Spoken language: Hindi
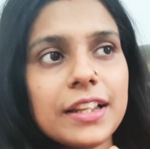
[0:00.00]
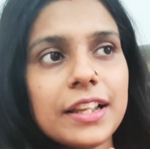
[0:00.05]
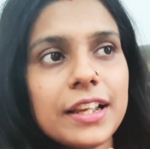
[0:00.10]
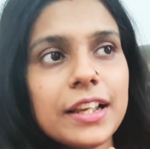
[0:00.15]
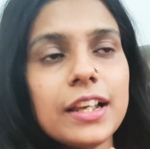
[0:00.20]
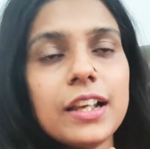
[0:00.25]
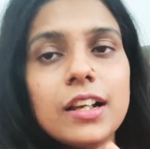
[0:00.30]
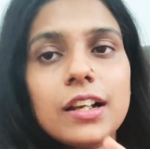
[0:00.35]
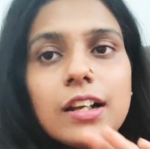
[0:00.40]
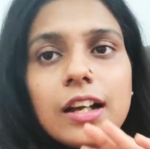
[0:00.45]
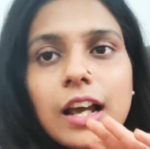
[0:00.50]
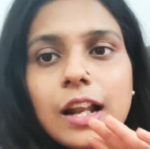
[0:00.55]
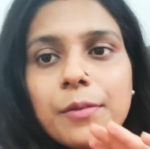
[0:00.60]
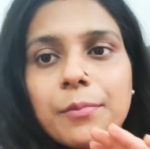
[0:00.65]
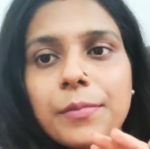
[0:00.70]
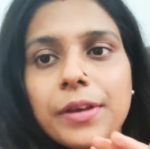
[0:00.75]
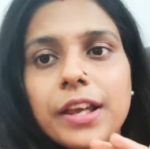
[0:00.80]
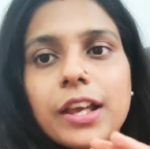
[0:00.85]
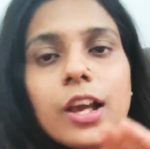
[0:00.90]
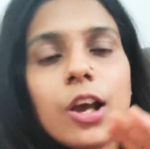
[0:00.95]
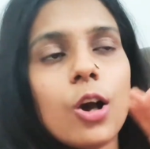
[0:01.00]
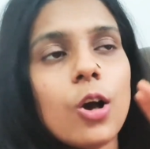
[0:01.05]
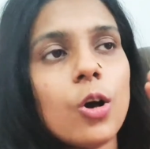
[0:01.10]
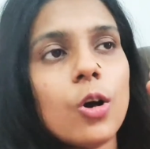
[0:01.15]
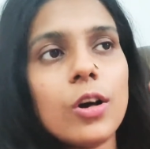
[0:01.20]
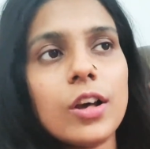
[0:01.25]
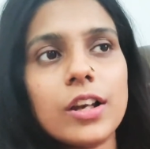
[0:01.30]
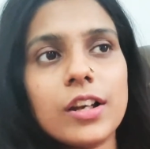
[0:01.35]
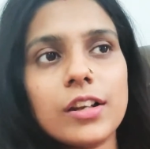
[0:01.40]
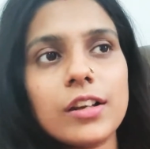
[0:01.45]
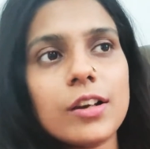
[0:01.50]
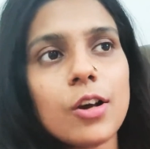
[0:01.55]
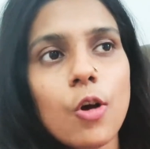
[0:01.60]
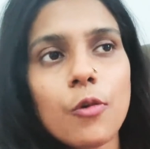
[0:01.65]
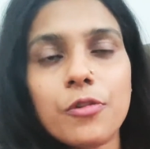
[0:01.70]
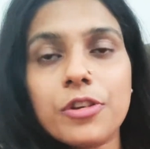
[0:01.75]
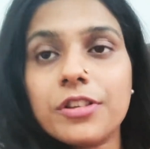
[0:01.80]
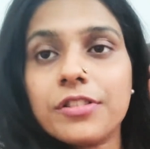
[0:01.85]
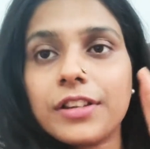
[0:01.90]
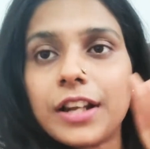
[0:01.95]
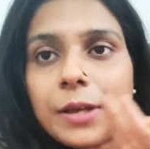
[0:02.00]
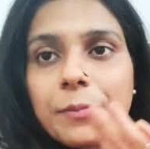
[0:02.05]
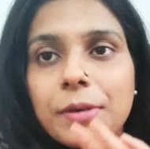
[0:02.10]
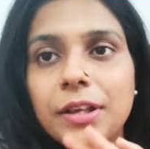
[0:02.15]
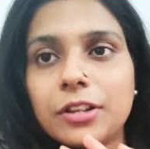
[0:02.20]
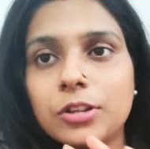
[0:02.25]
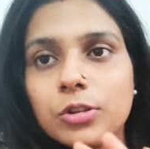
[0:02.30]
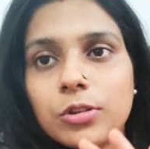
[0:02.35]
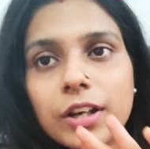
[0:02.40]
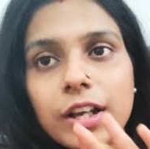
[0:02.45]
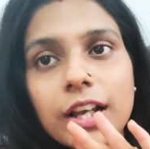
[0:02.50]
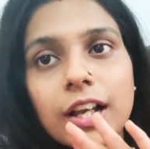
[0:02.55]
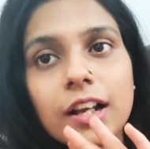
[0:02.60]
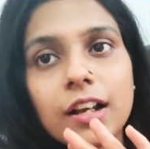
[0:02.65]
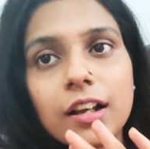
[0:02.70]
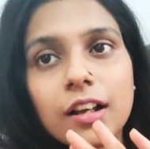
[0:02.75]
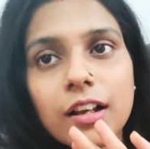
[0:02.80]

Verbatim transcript: थे घर में और ऑफिस टाइमिंग जो है